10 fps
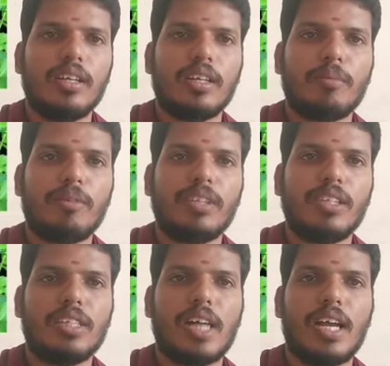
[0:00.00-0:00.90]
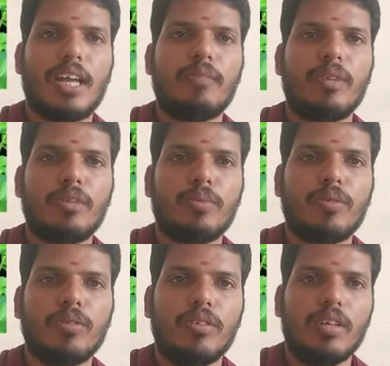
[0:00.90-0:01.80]
நம்ம வந்து காலால்
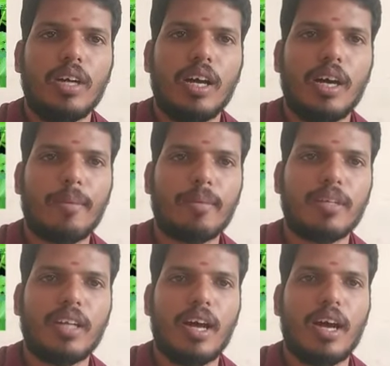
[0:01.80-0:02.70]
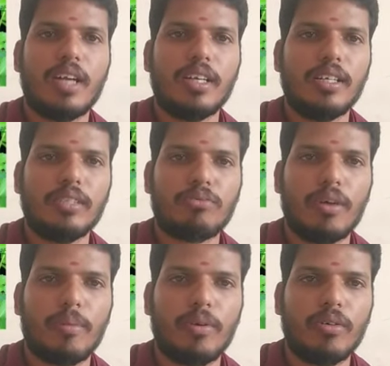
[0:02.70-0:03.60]
மறைப்போம் அப்புறம் பார்த்தோன்னா ஆடுகள்
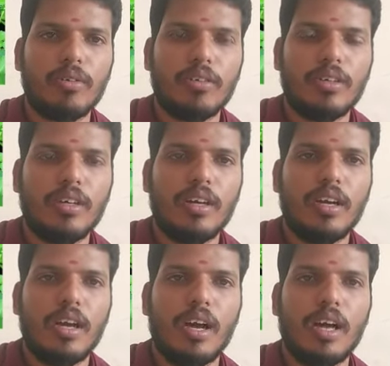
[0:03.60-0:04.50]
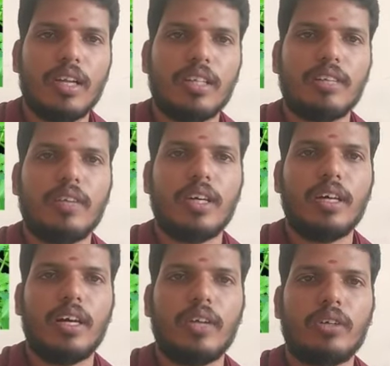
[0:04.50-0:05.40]
சாப்பிடும் ஆனால் இந்த
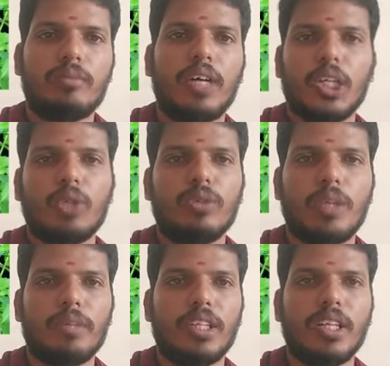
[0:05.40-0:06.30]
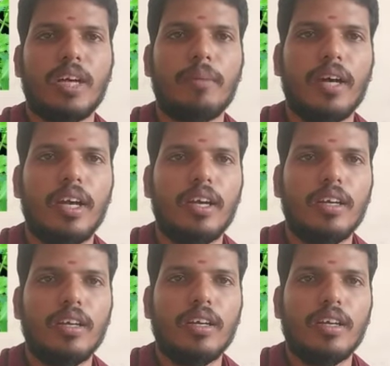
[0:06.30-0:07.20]
அதோடய மகத்துவம் நம்ம தெரியாமல்
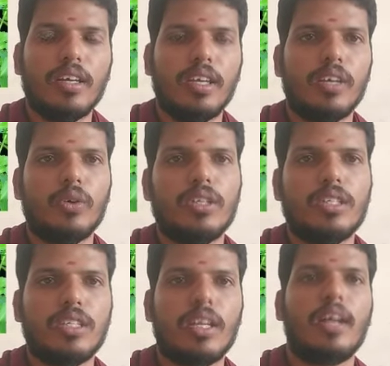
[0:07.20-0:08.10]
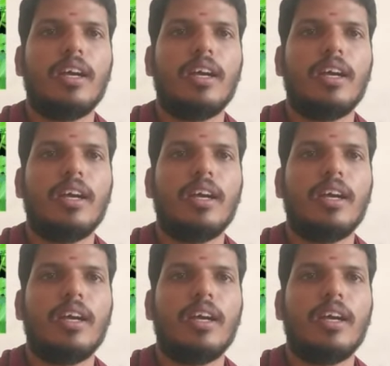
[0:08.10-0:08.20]
இன்றைக்கி ஒரு சின்ன